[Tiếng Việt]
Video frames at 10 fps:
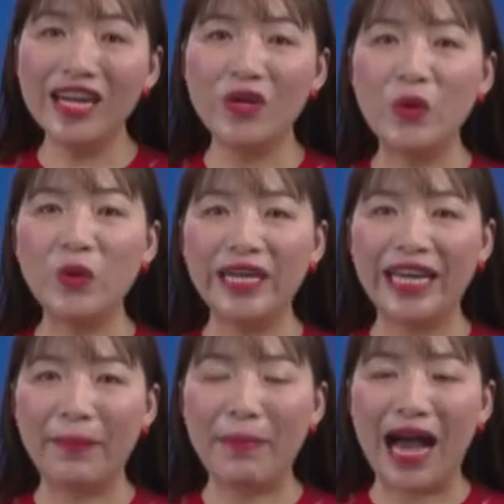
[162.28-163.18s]
lời nói của
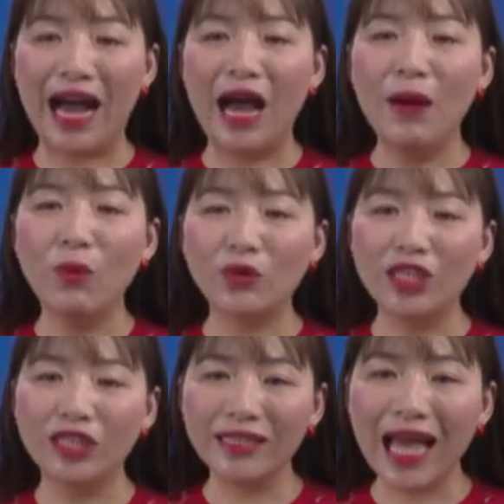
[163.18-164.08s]
người đàn bà một
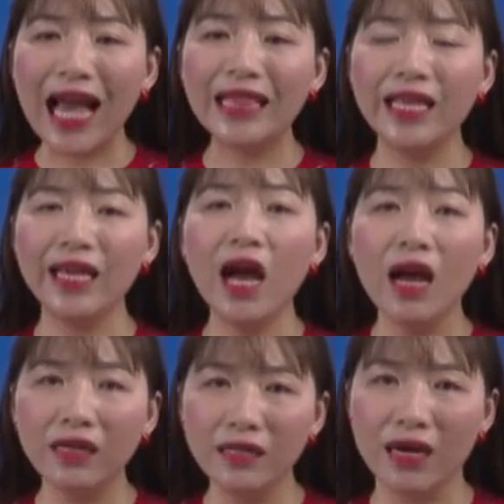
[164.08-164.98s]
sự tha thiết,
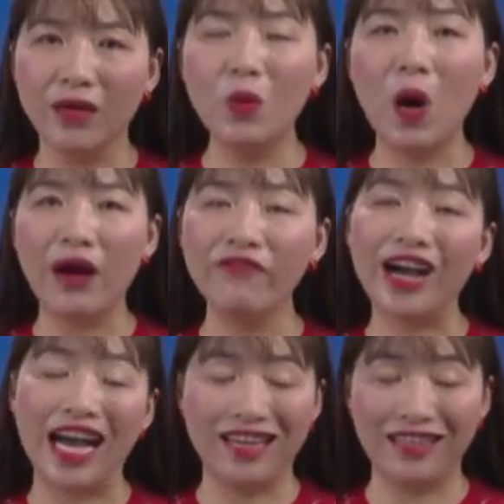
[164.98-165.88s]
khẩn hoảng
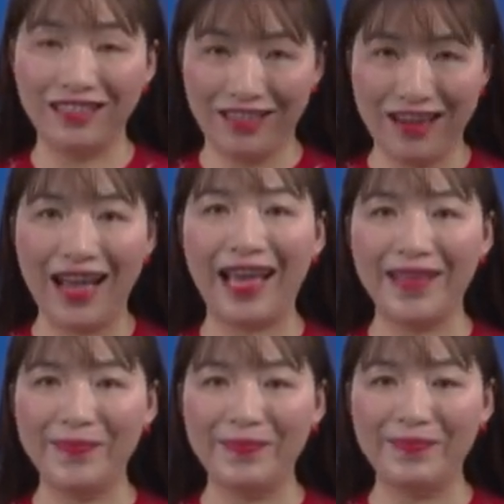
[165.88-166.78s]
và sợ
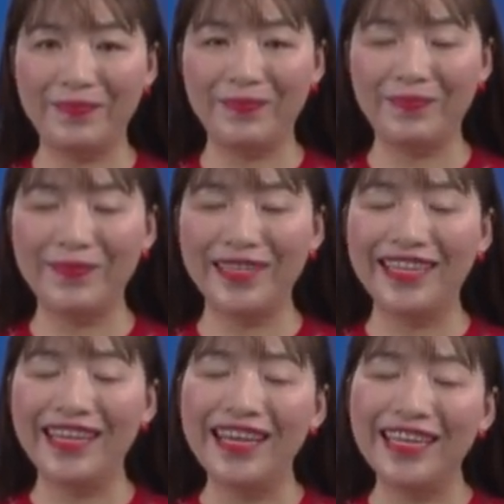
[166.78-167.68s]
hãi.
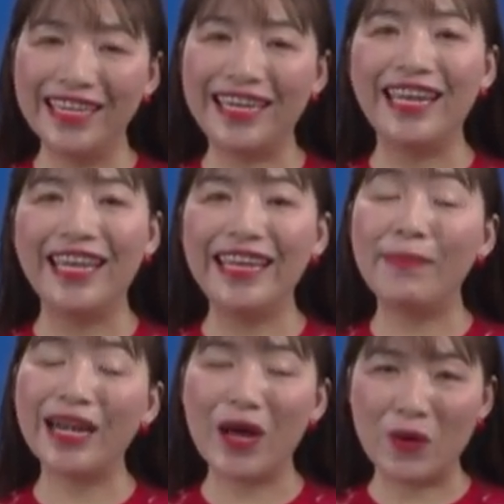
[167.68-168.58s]
Nghịch lý
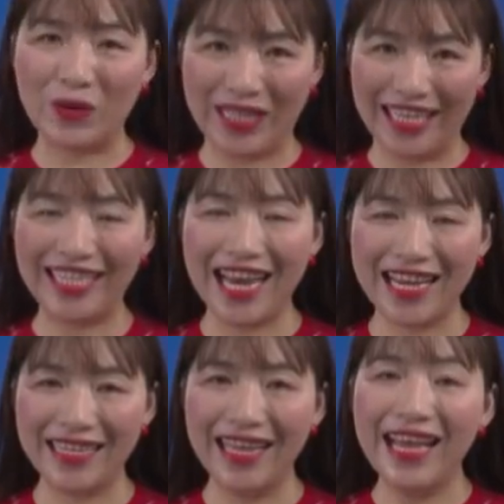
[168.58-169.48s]
đã bắt đầu xảy
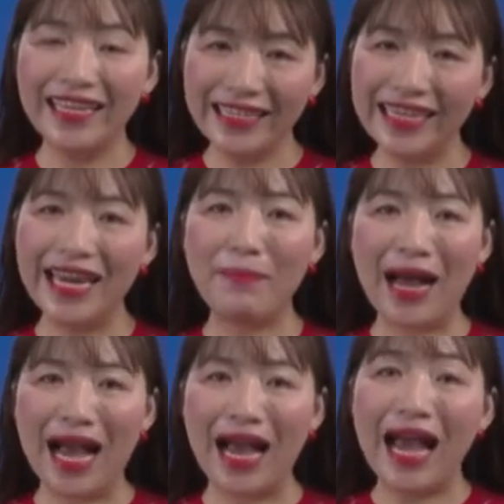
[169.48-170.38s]
ra. Người đàn
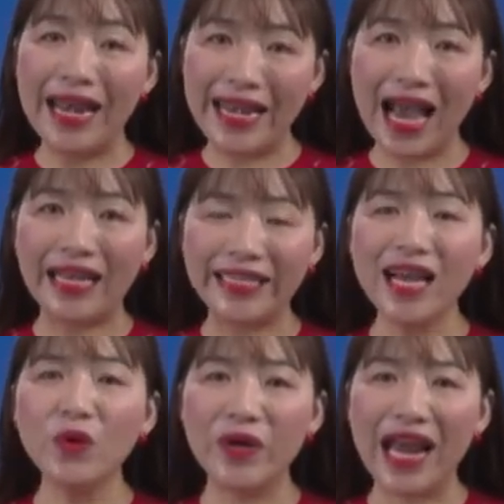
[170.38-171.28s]
bà, nạn
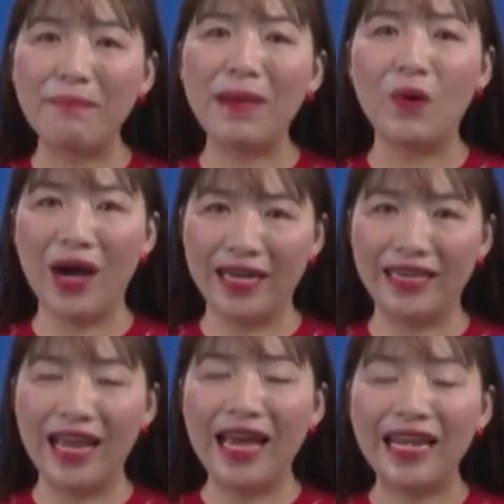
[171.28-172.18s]
nhân của nạn bạo
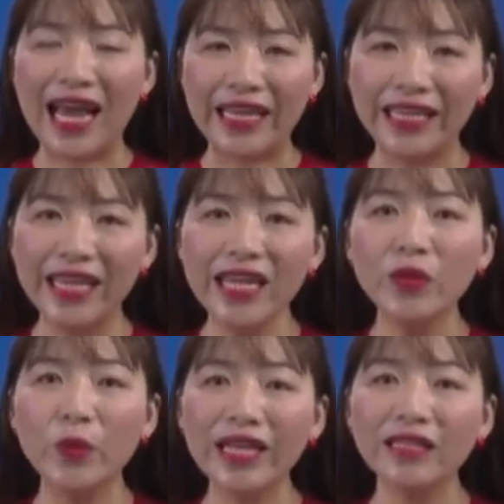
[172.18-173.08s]
hành lại
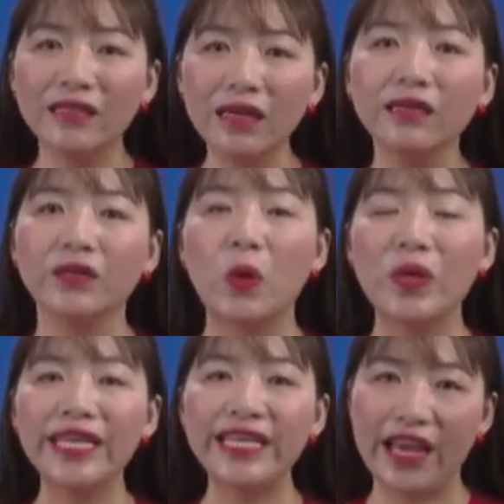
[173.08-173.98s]
kiên quyết từ
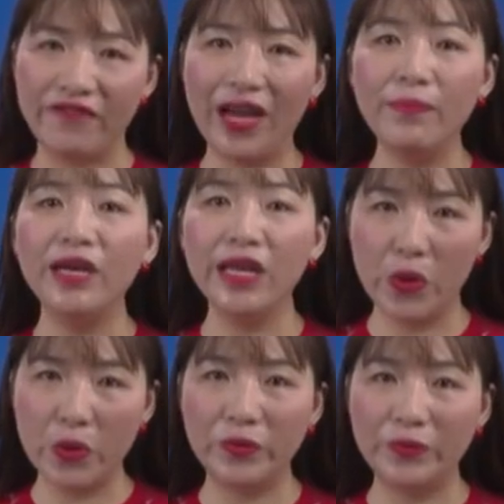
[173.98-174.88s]
chối giải pháp ly
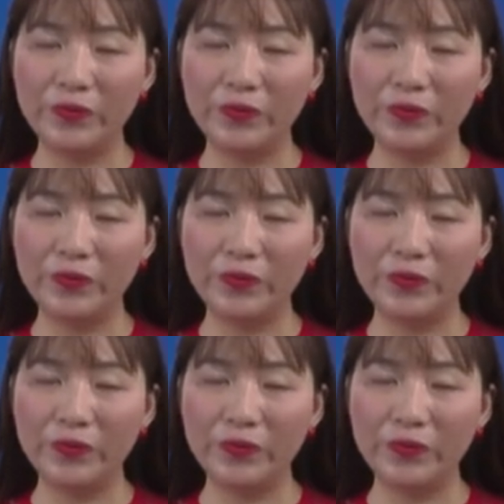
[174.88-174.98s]
hôn.